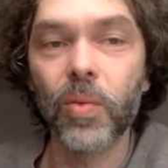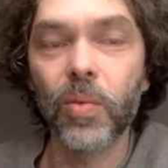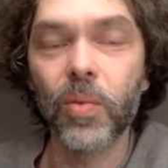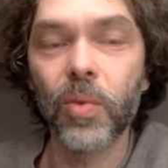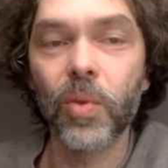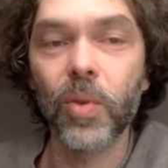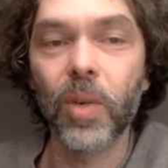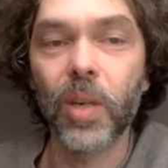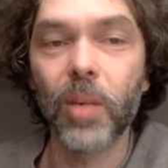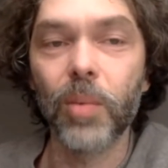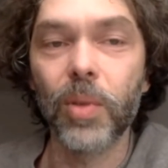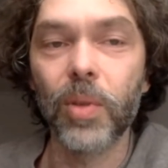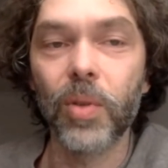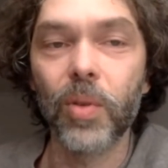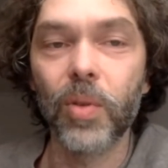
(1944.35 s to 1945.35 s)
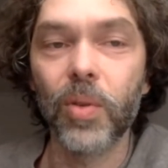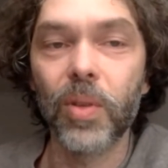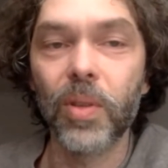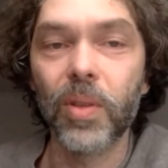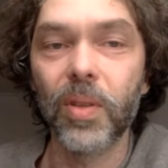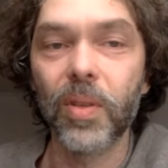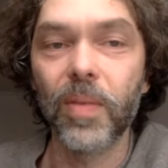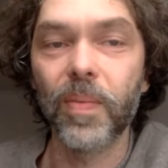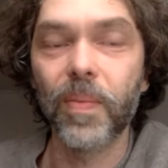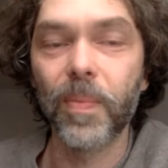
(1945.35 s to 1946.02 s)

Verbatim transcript: но как бы, ну,